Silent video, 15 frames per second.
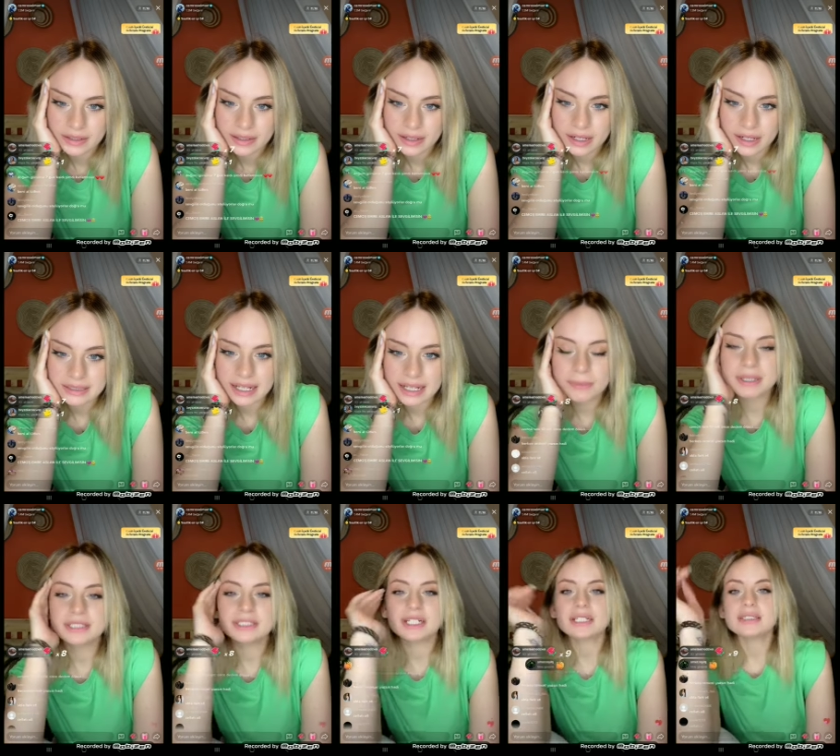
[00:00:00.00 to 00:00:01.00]

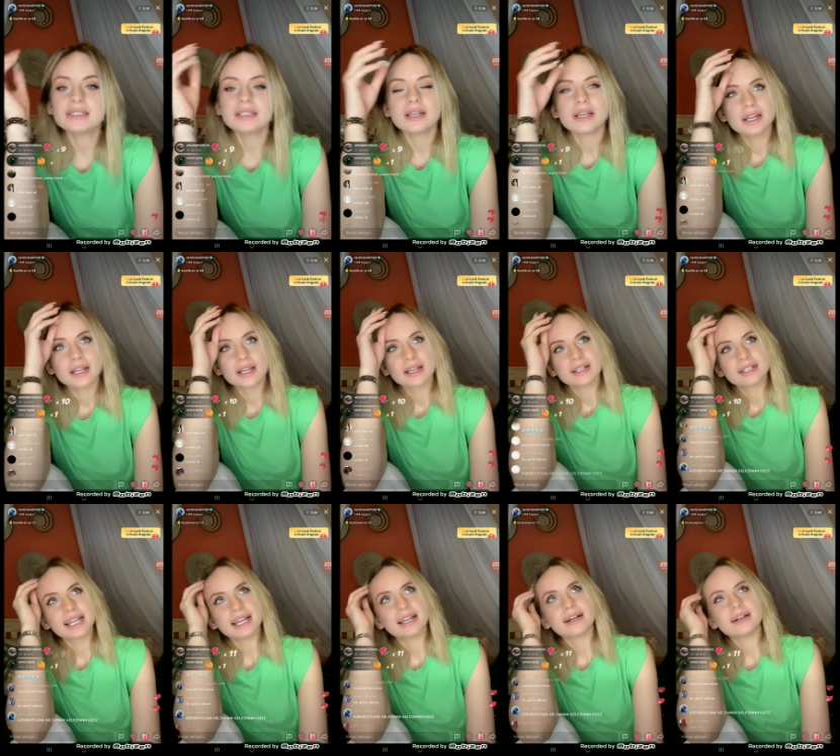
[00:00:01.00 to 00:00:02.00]
Azerbaycan
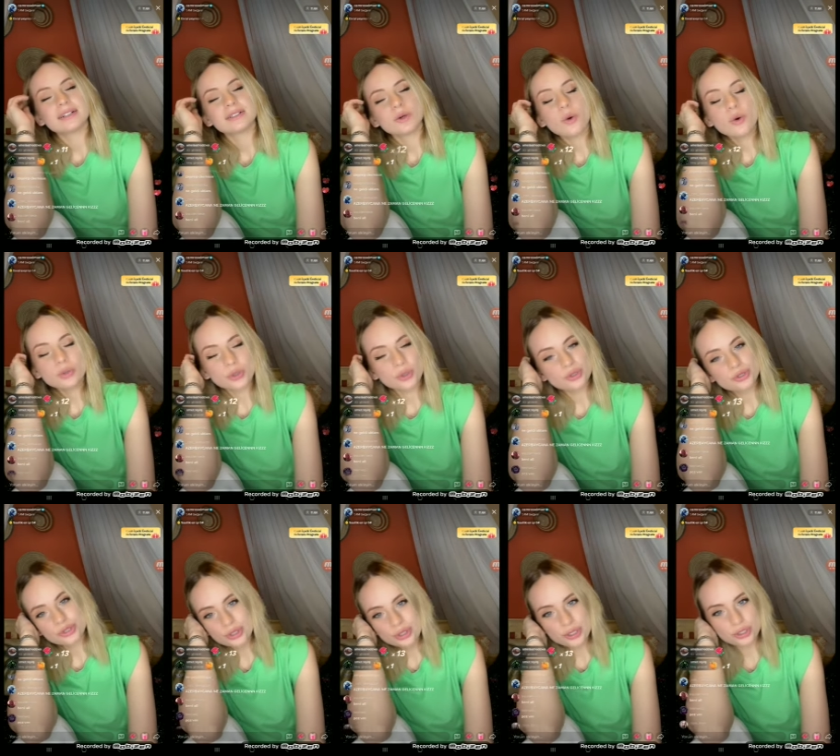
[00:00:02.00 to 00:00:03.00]
yani o
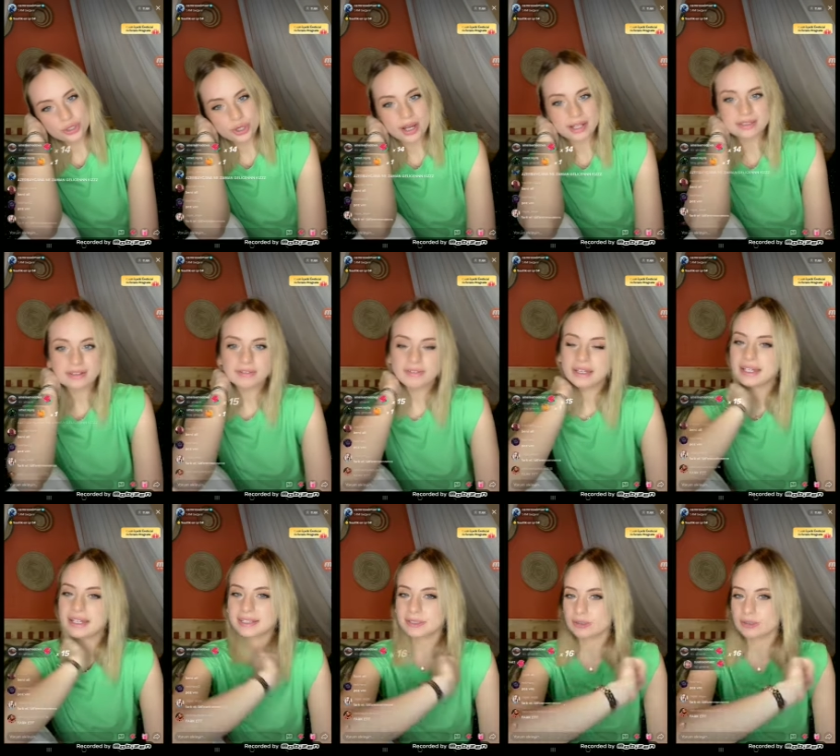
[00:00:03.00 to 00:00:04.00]
görüşülüyor şu anda
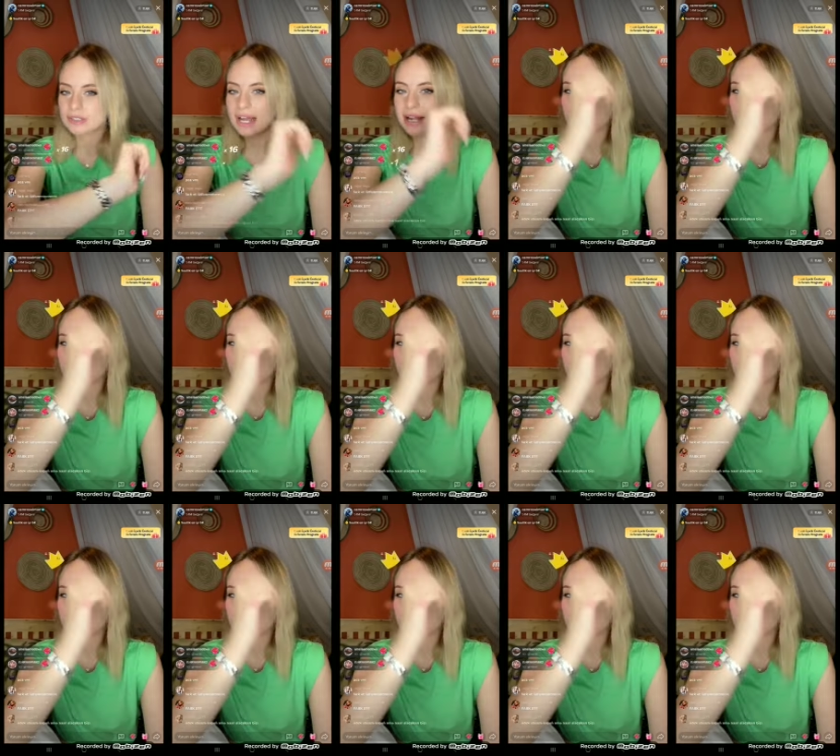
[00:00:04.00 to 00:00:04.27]
ve güzel bir